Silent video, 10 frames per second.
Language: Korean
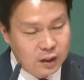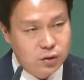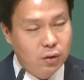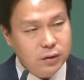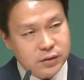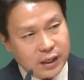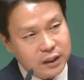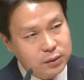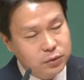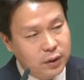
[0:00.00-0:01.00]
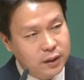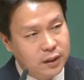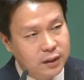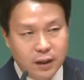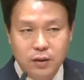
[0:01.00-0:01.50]
저는 그 40년의
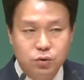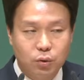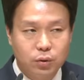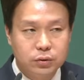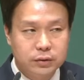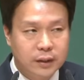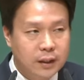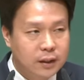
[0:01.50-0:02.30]
기간이 개인적으로는